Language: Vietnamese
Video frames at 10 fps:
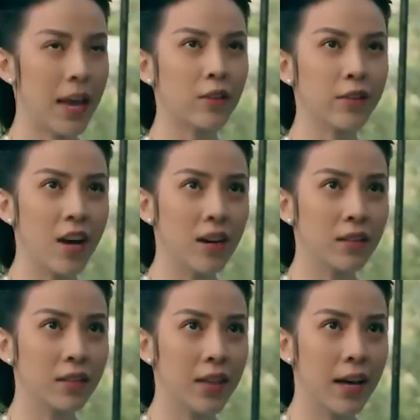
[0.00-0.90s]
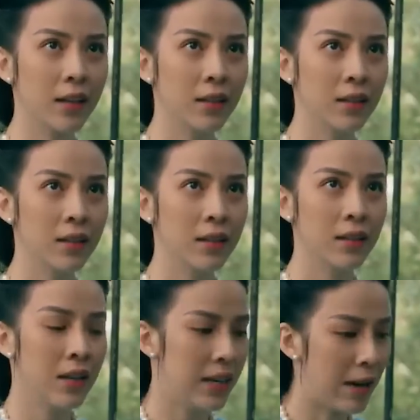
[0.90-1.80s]
anh còn giỡn được nữa hả
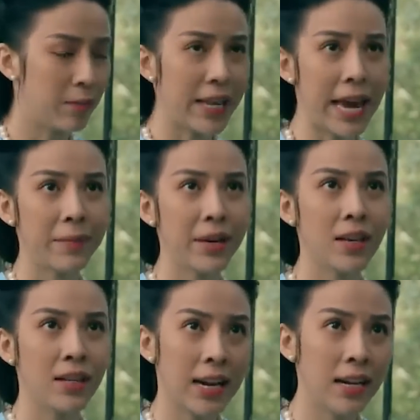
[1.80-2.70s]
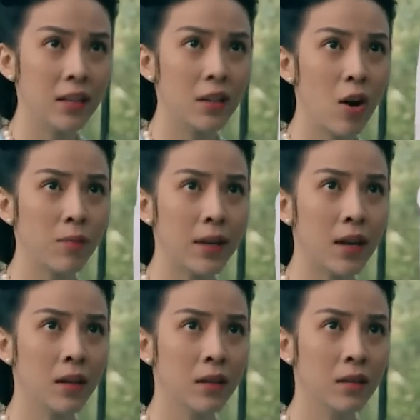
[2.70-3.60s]
lòng dạ em bây giờ như là lửa đốt vậy
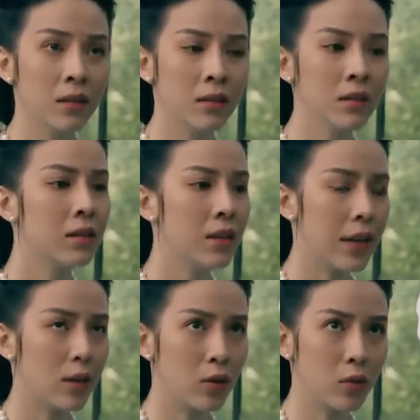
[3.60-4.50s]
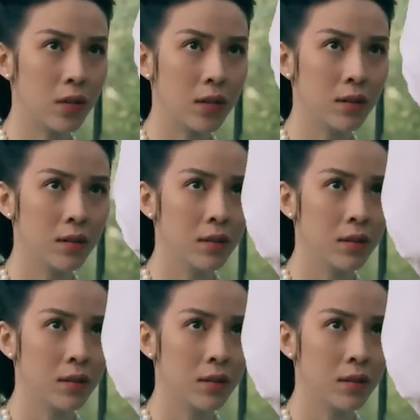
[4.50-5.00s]
đó anh ngồi xuống đi